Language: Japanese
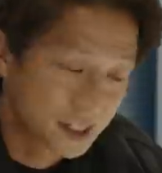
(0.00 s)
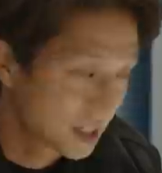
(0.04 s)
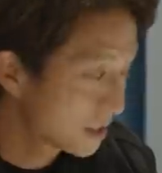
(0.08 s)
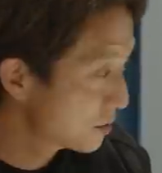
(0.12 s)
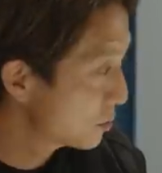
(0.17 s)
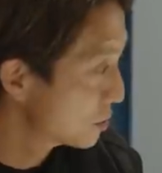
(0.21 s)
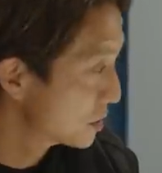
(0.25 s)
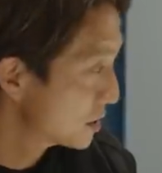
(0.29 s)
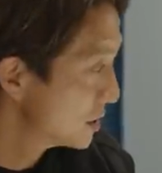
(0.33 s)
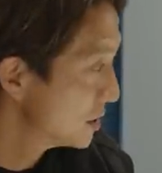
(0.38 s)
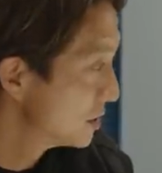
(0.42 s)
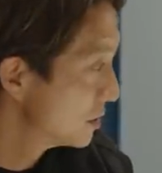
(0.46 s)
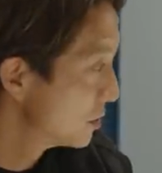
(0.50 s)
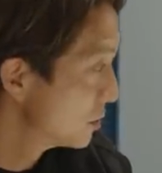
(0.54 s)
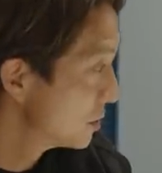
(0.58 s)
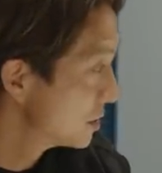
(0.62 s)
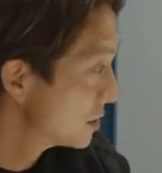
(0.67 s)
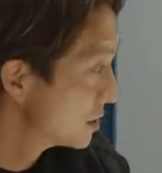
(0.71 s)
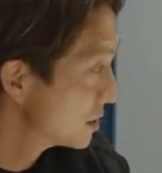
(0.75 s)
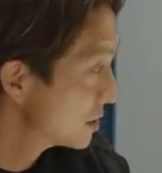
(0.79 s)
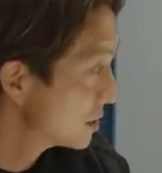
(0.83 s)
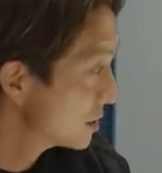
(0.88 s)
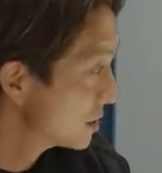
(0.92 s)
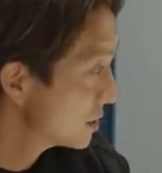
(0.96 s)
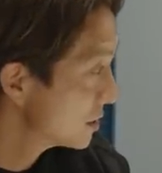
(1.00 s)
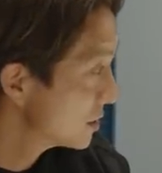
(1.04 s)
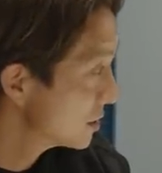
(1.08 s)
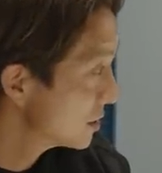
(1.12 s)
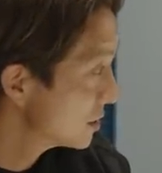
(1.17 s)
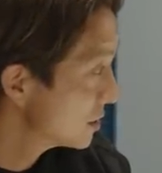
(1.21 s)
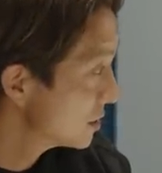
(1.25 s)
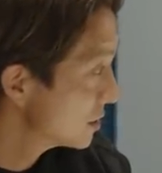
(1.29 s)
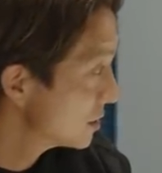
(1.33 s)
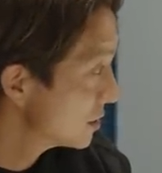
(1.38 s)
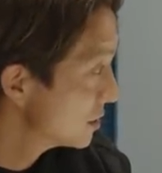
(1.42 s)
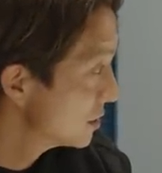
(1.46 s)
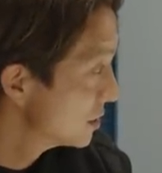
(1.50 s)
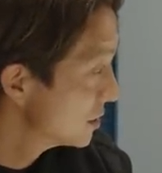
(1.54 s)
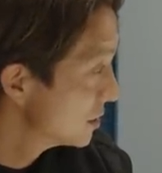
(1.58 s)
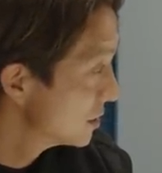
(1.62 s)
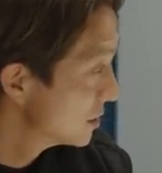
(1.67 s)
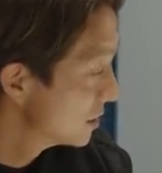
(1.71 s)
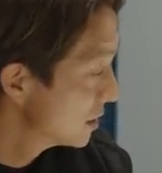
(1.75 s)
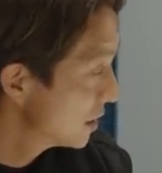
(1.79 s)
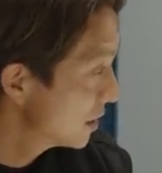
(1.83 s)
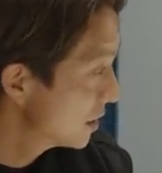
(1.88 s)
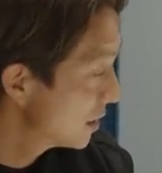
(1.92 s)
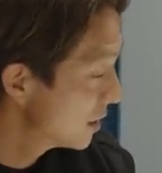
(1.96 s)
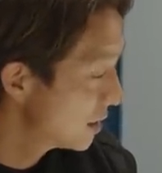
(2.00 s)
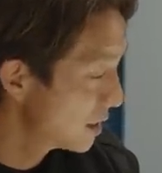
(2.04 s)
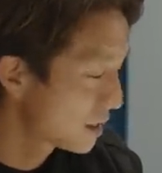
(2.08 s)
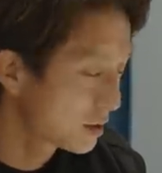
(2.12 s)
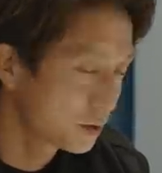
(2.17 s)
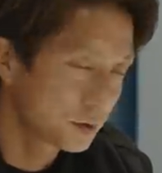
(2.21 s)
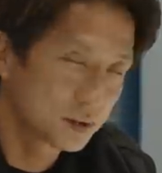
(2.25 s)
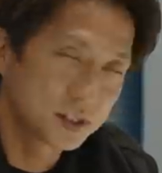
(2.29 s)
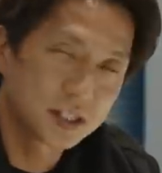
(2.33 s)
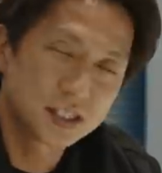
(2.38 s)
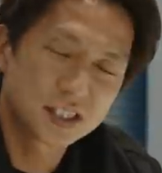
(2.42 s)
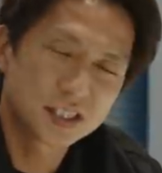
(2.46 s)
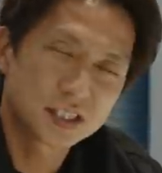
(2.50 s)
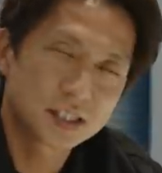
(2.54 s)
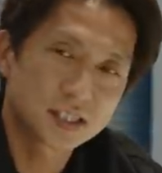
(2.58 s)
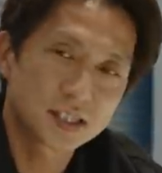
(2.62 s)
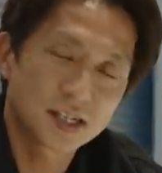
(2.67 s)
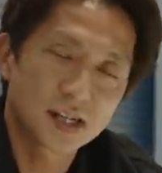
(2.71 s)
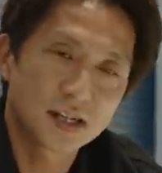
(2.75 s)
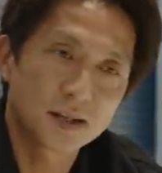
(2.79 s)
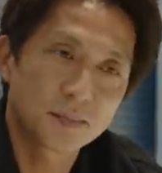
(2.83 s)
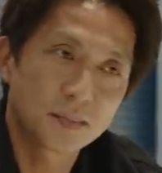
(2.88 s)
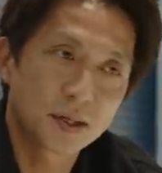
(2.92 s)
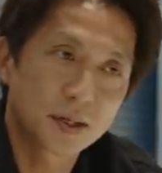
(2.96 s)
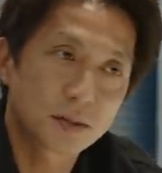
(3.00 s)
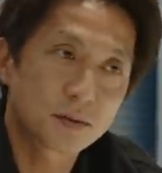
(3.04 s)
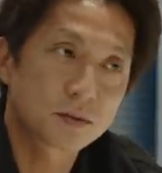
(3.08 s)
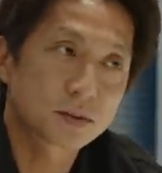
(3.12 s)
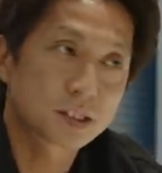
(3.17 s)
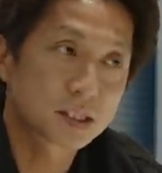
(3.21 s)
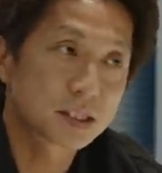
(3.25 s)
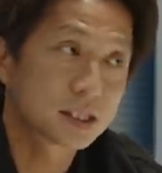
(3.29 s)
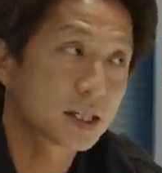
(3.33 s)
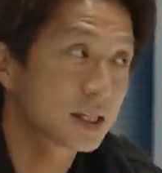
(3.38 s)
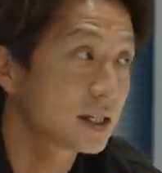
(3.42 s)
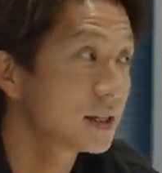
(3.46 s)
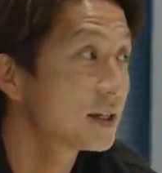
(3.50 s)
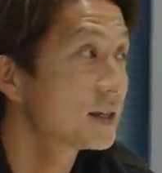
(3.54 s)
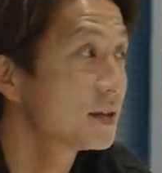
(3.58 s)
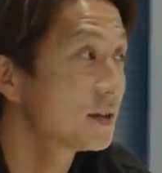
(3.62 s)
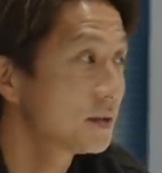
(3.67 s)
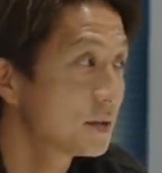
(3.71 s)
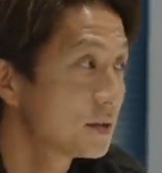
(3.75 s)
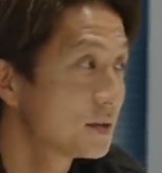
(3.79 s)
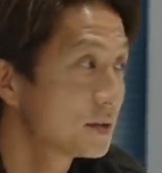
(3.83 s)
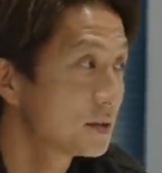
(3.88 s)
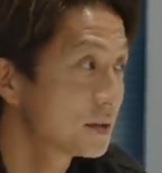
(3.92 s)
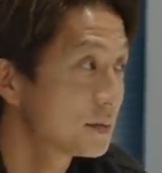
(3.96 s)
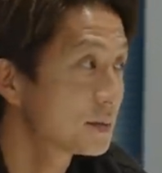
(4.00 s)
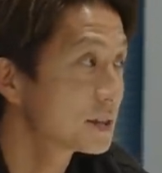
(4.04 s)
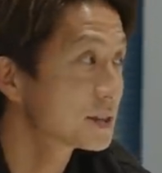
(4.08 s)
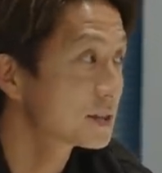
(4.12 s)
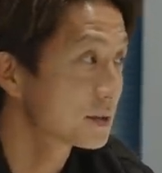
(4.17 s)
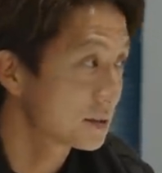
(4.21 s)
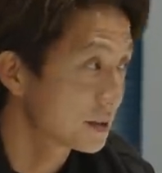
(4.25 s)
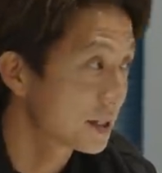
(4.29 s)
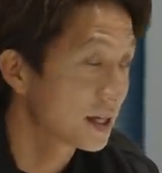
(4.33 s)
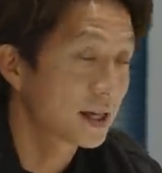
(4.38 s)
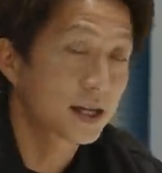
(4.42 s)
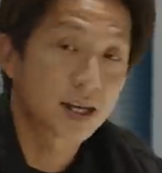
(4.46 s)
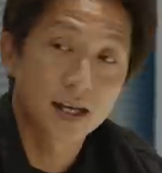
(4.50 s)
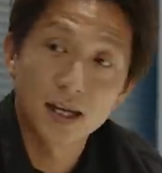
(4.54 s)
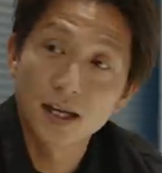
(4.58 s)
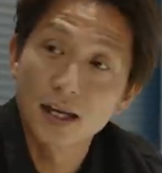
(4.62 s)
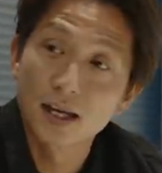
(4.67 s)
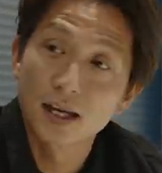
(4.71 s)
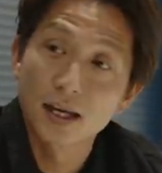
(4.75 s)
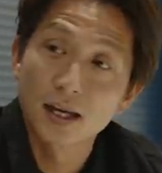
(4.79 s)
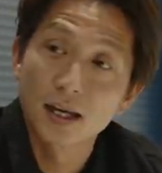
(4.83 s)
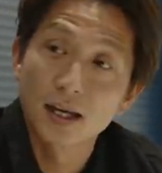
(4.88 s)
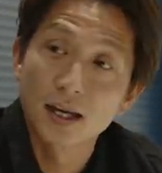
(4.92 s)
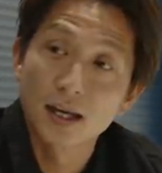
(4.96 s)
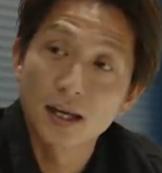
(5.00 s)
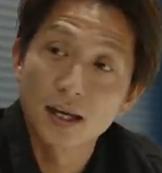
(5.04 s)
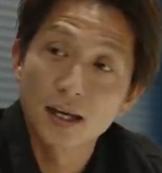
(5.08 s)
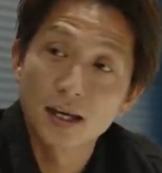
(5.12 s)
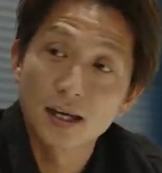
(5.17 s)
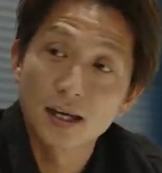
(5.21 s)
結構しんどいです。で、あと2試合目の試合内容によりますよね。なるほど、なるほど。